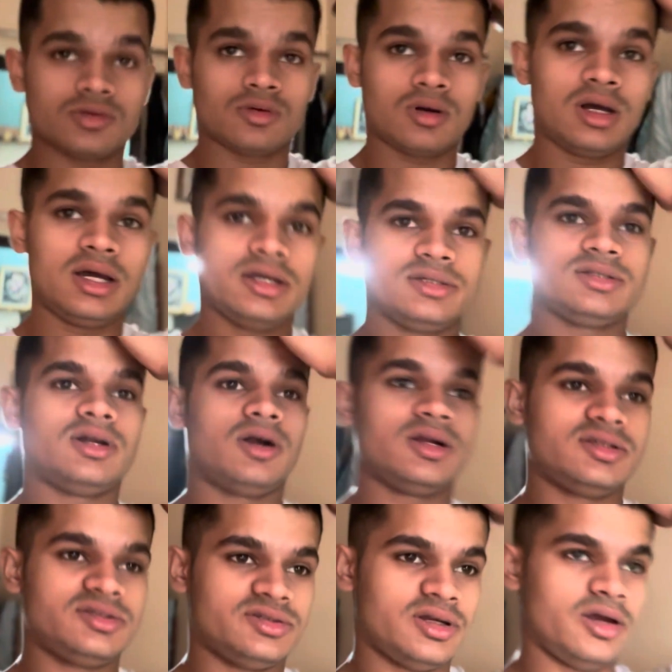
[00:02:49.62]
गाइस नाउ
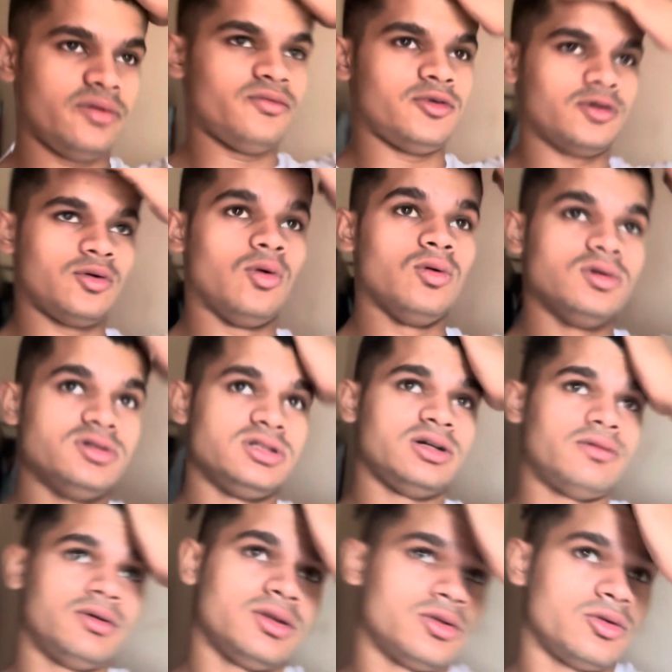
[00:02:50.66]
इट्स टाइम फॉर कूल
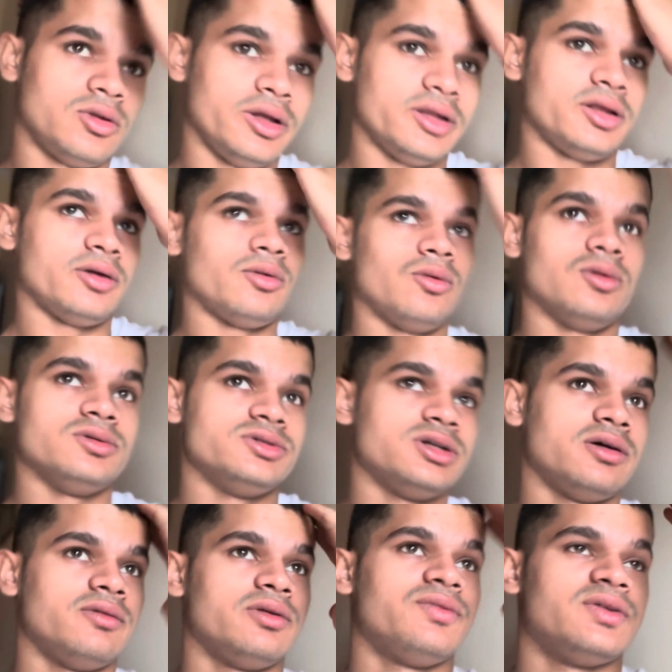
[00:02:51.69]
शावर तो लेते हैं कूल
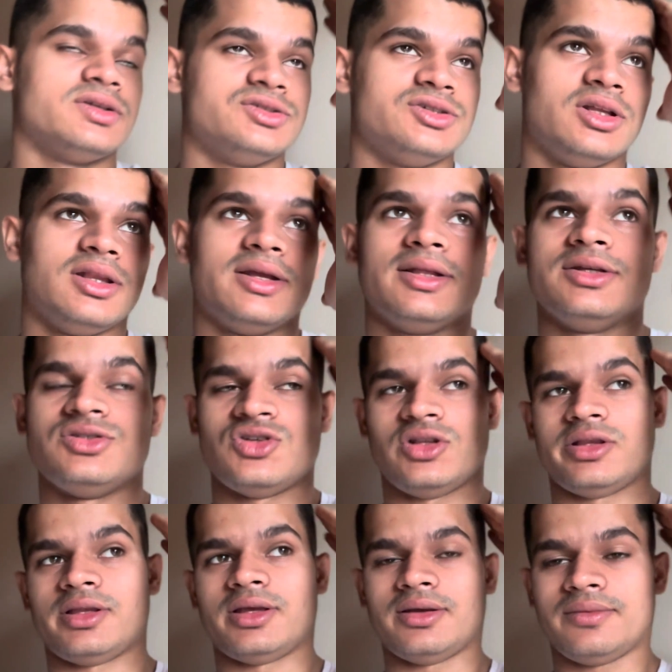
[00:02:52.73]
शावर फिर जल देने
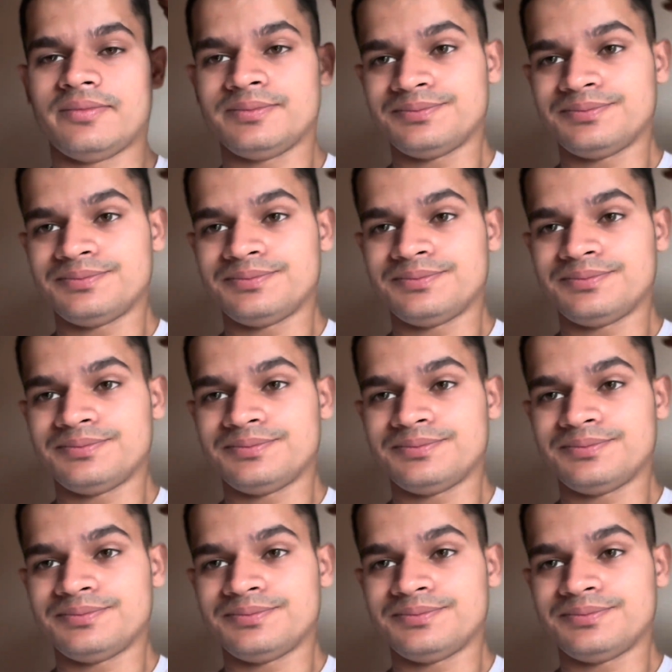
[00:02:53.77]
चलते हैं